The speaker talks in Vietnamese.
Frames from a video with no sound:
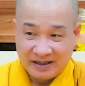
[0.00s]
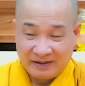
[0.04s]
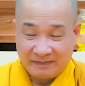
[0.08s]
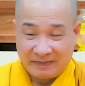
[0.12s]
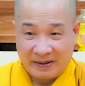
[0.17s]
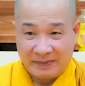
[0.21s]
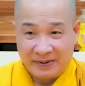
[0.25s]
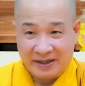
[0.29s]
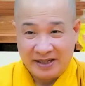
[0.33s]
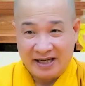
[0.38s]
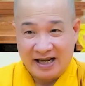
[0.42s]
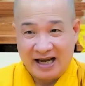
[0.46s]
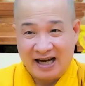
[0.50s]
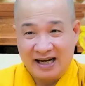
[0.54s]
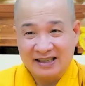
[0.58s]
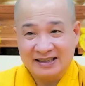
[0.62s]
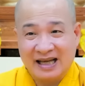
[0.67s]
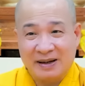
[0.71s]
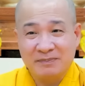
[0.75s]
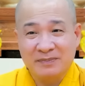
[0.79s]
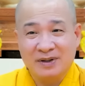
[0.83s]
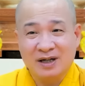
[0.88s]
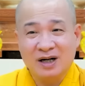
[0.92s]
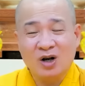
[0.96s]
Nhưng mà bây
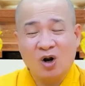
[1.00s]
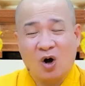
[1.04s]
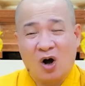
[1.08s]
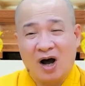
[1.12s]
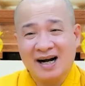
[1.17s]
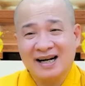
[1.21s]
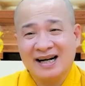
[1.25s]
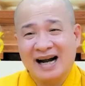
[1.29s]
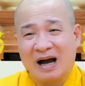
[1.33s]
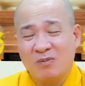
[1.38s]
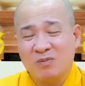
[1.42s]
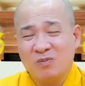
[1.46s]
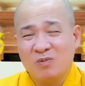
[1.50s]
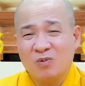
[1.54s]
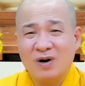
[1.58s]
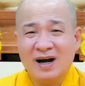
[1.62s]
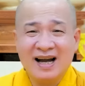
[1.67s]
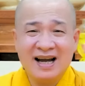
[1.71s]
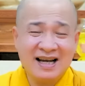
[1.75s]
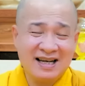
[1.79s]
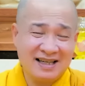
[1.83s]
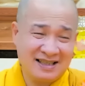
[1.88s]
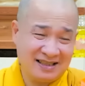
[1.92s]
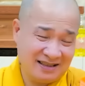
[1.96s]
giờ tâm mình loạn động
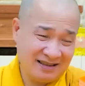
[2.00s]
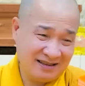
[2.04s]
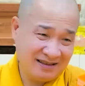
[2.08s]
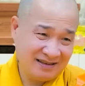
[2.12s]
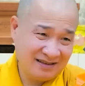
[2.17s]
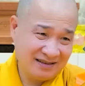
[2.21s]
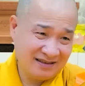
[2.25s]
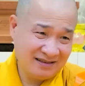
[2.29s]
quá,